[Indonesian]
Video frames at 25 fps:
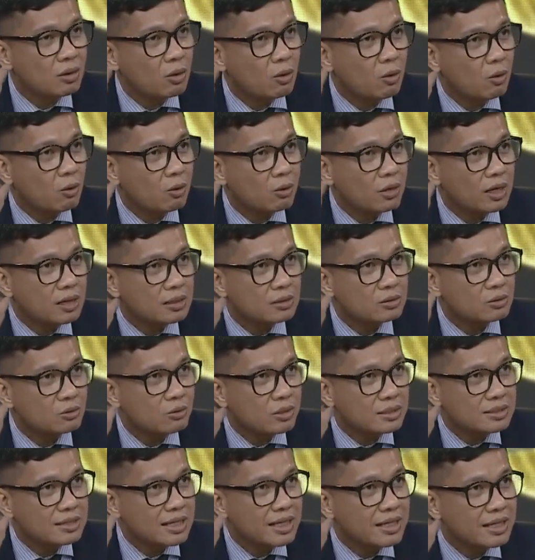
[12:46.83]
orang
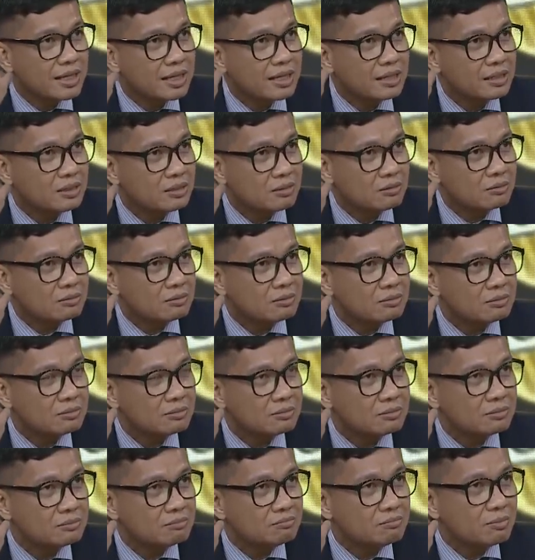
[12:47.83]
tua saya itu
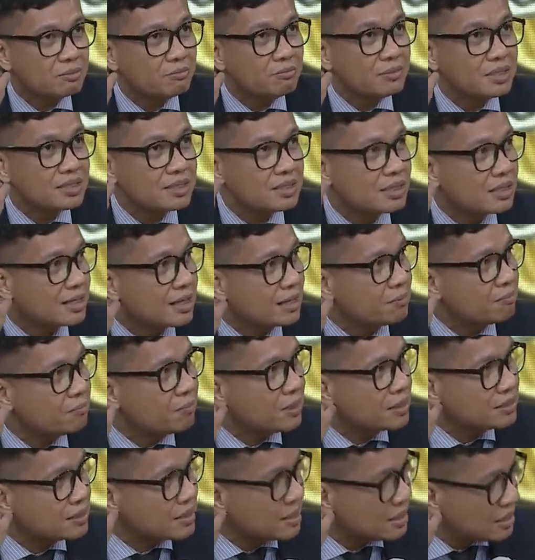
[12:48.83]
membisikkan
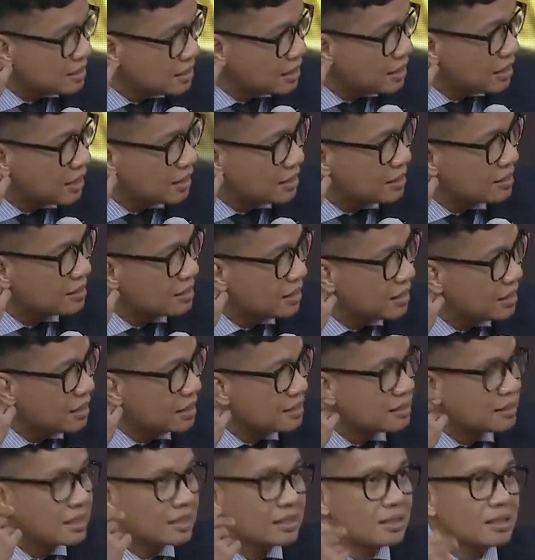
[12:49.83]
Pancasila di
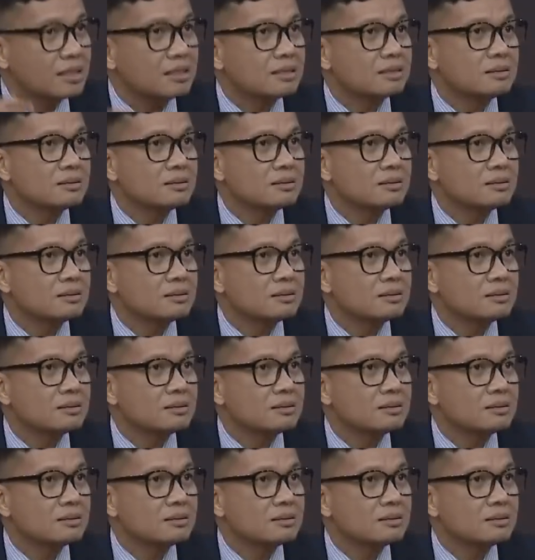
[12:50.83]
telinga saya.